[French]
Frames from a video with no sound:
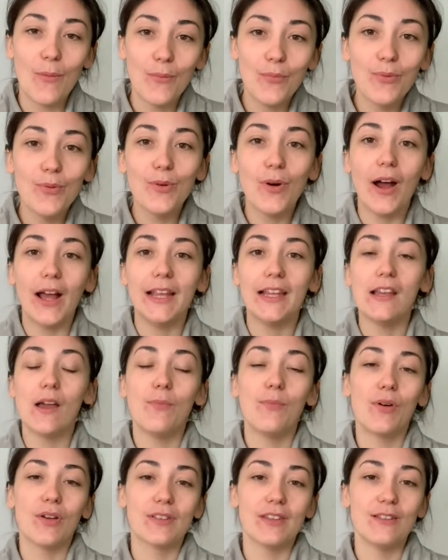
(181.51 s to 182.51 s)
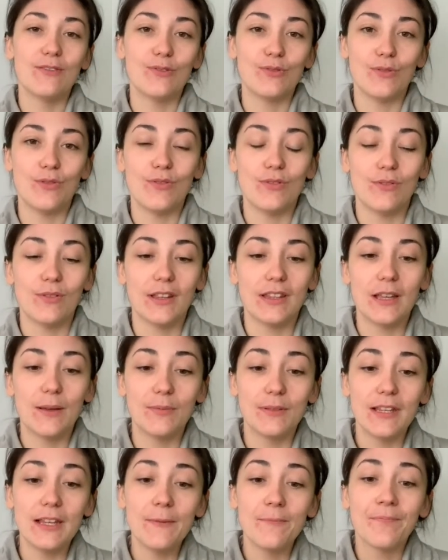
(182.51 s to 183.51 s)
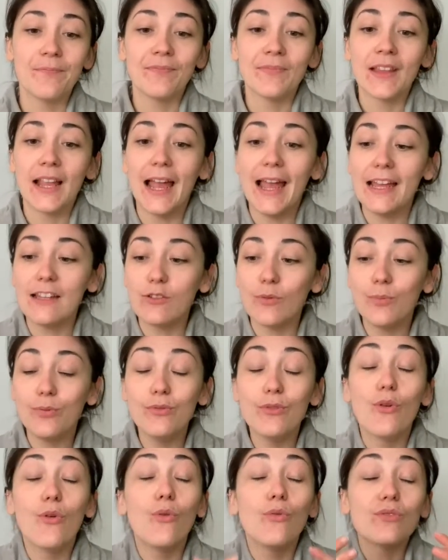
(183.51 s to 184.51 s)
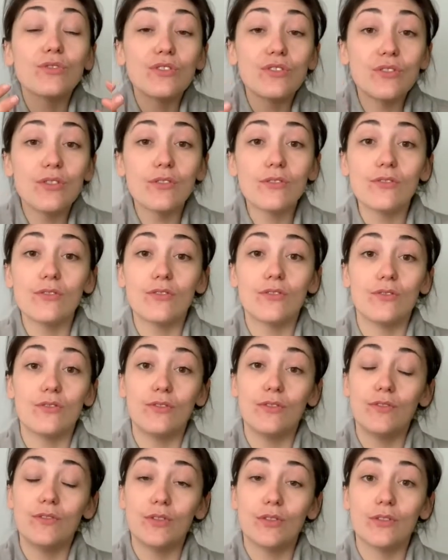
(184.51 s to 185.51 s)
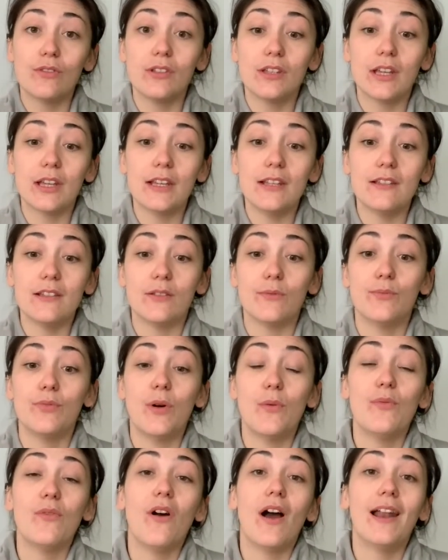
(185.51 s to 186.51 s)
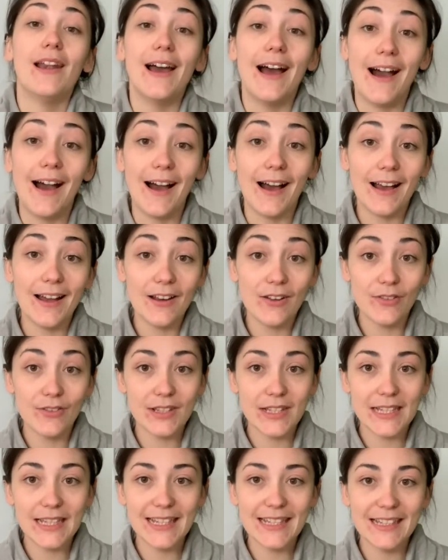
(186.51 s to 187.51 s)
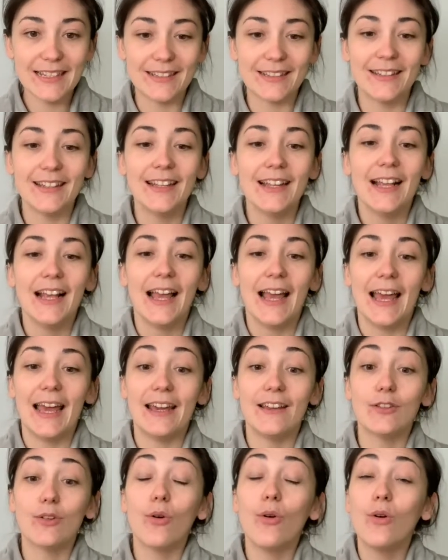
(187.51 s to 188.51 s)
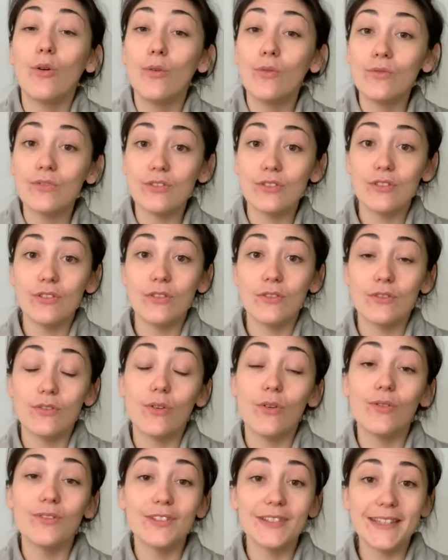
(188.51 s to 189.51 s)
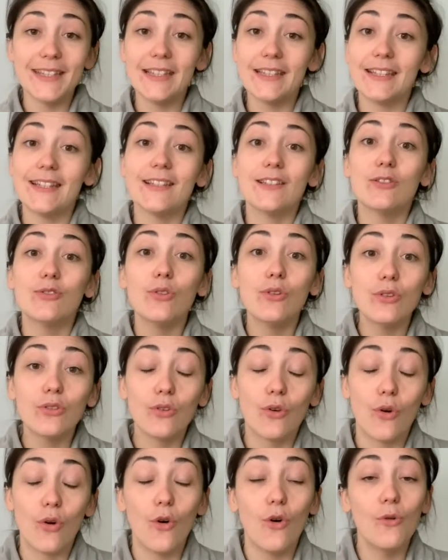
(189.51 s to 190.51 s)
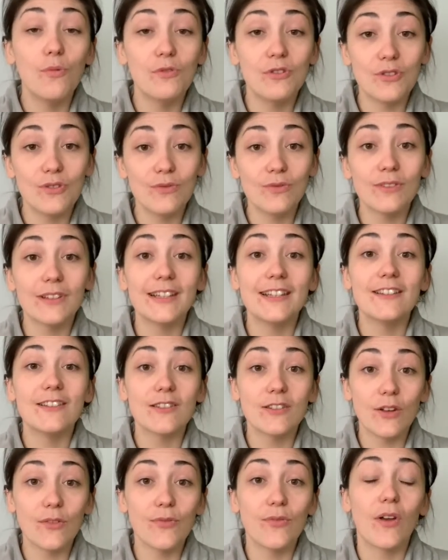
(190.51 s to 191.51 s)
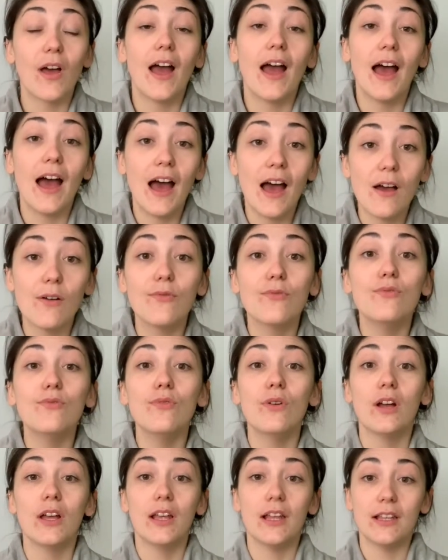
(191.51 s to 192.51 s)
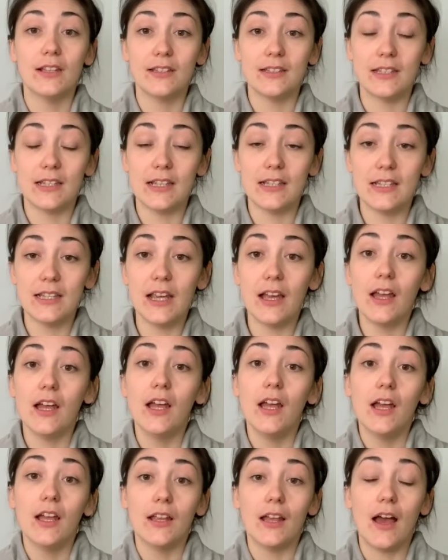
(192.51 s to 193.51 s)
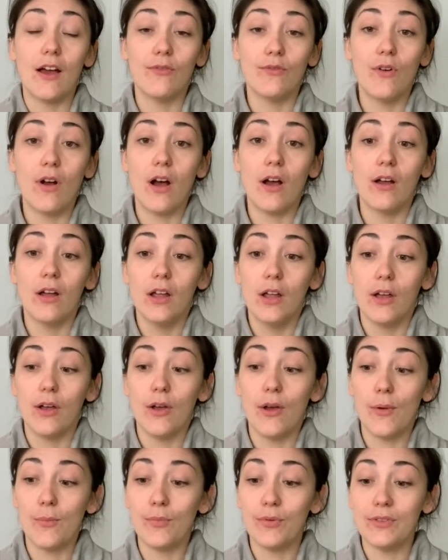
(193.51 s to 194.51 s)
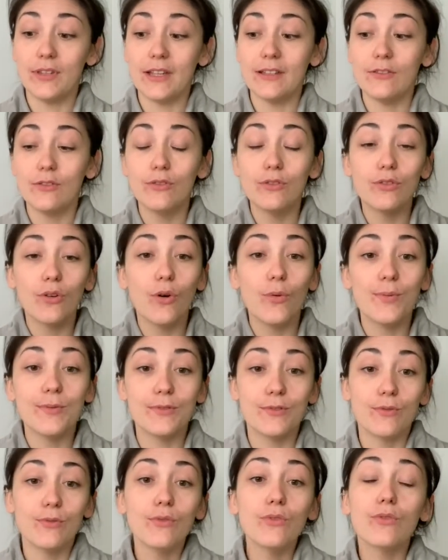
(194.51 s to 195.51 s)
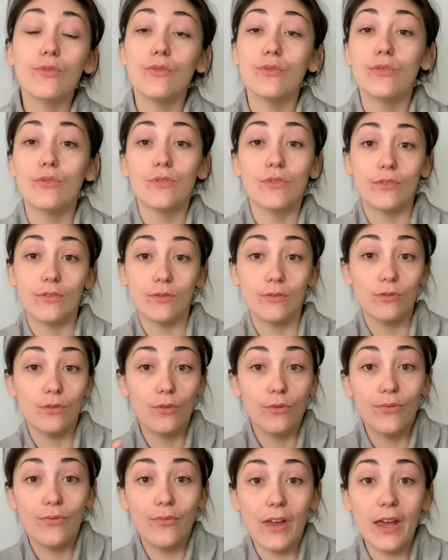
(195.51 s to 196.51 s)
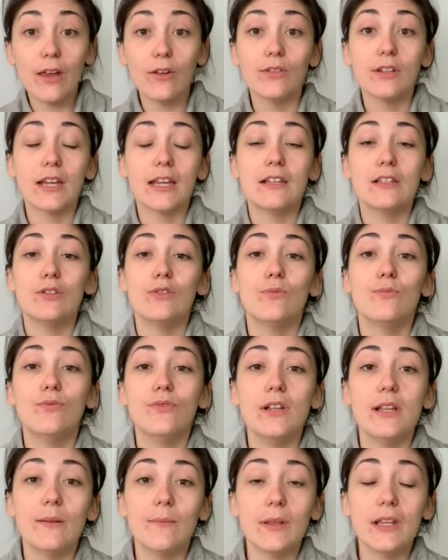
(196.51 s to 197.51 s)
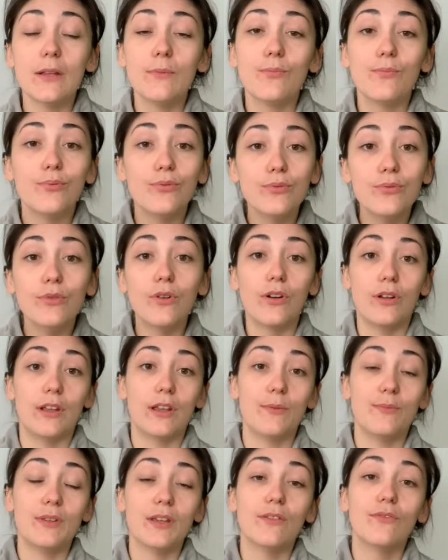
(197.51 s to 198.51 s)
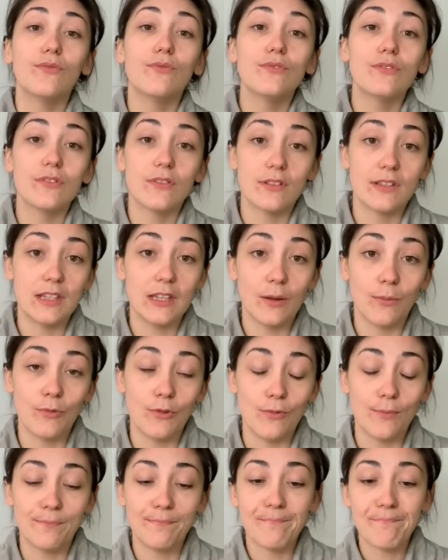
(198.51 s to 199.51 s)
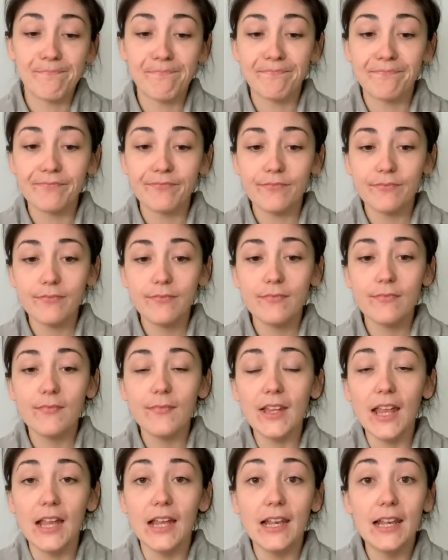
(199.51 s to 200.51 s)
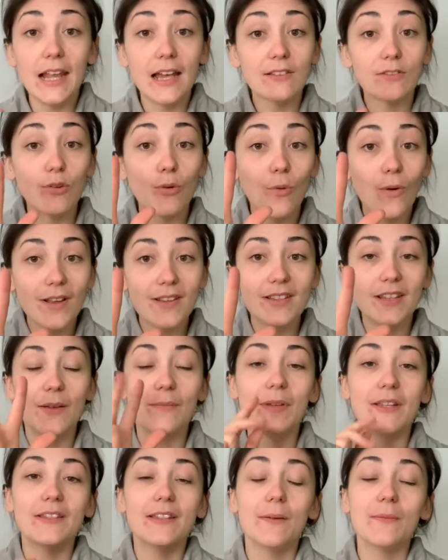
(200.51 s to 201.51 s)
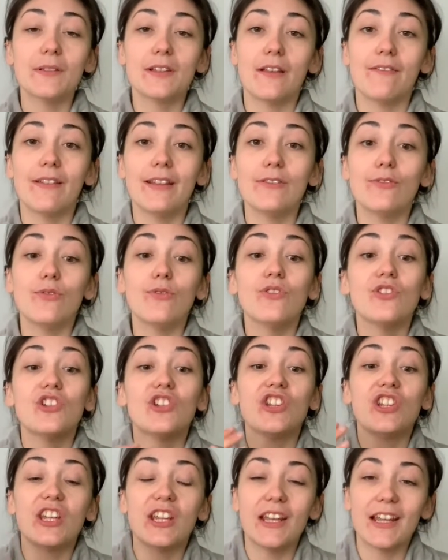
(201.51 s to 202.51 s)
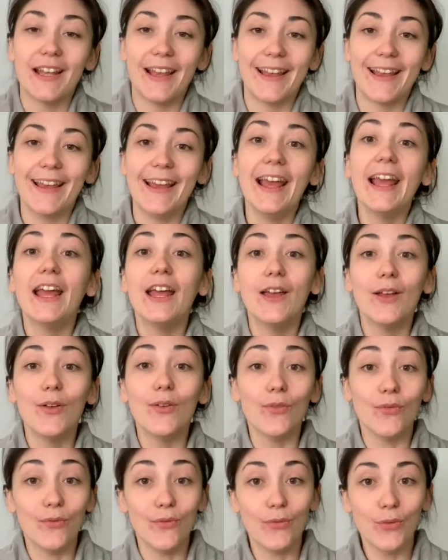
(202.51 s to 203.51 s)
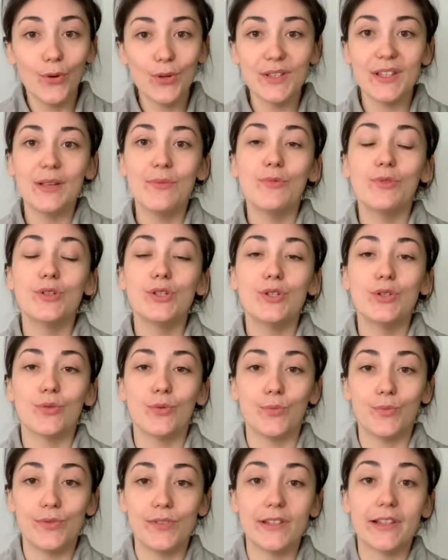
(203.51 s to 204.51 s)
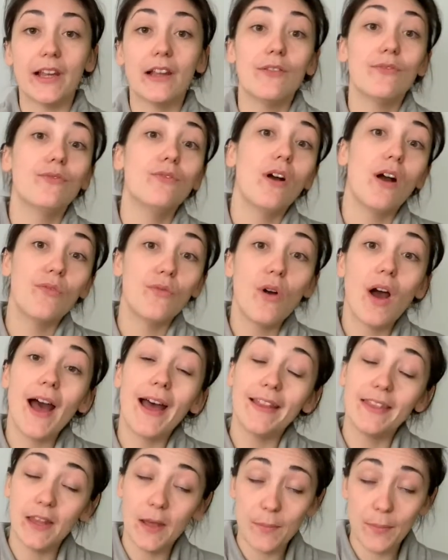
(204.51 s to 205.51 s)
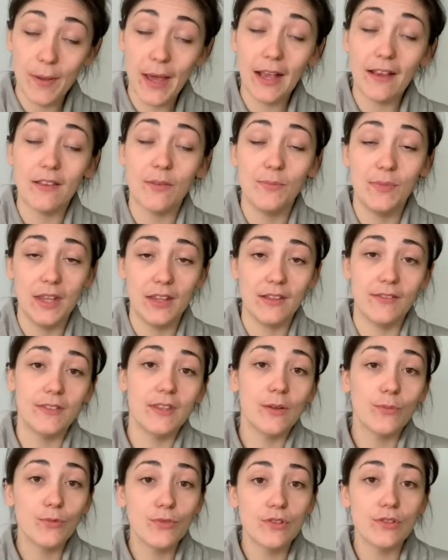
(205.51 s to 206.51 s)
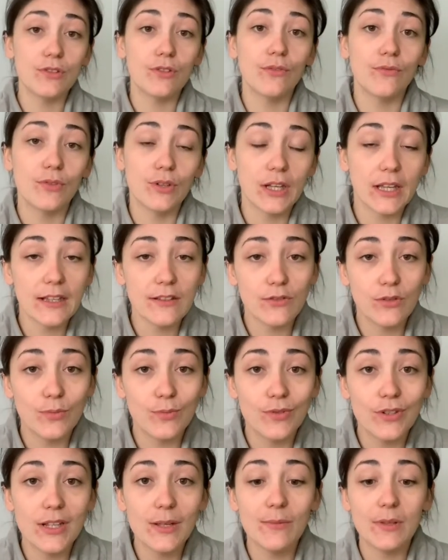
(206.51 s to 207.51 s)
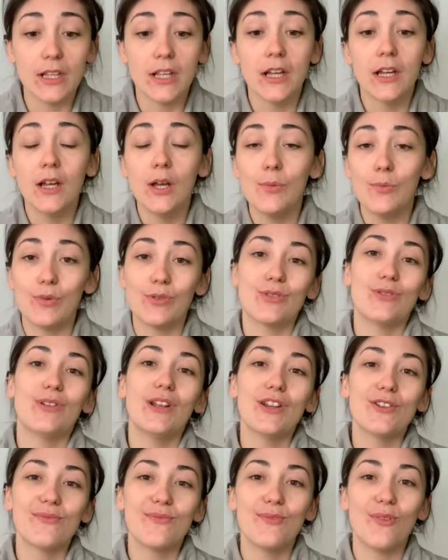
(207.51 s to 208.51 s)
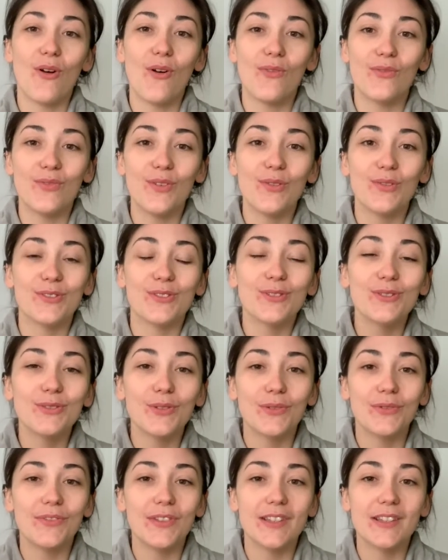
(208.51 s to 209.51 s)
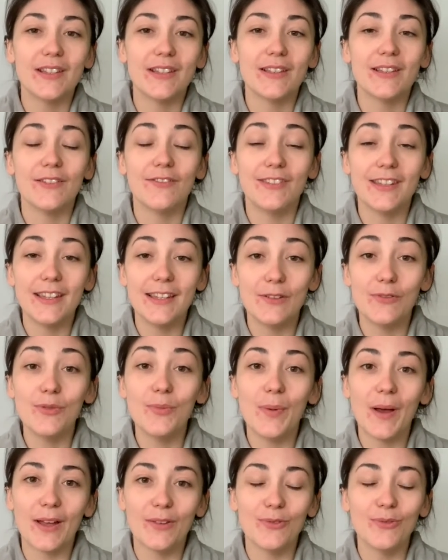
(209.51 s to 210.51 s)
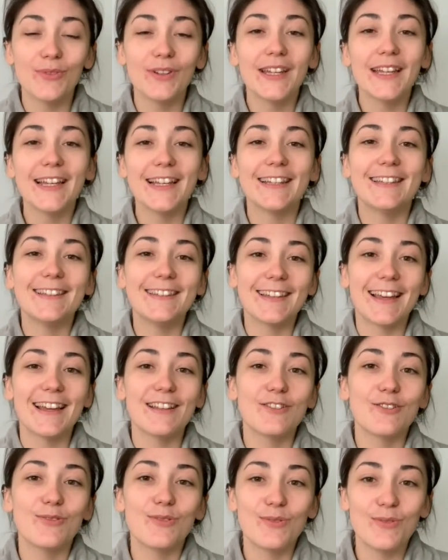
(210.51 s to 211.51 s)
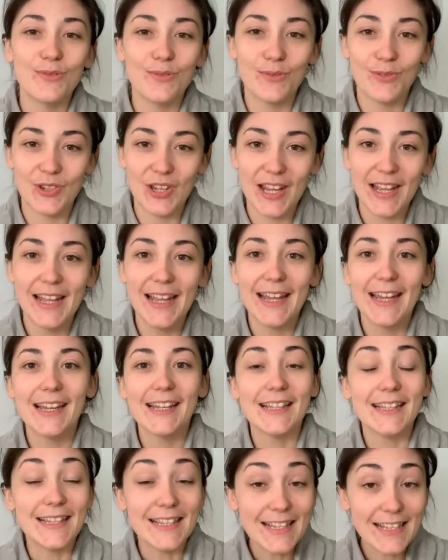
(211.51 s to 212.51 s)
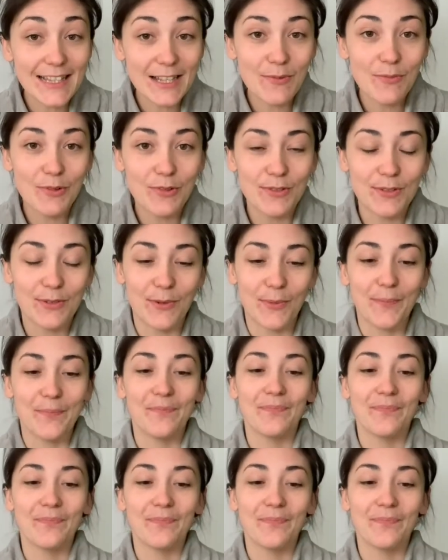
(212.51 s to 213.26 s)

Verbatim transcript: pour y apporter une solution adaptée, être plus consciente de votre crise pour pouvoir la ralentir, être consciente aussi des autres options qui s'offrent à vous, c'est-à-dire avoir euh, peut-être d'autres options que de faire une crise de boulimie pour et eh bien, vous sentir mieux. La troisième étape, ça va être de gérer vos émotions, puisqu'elles vont avoir un impact bien évidemment sur vos crises de boulimie. Pour cela, je vous renvoie aux autres vidéos pardon, qui traitent du sujet des émotions.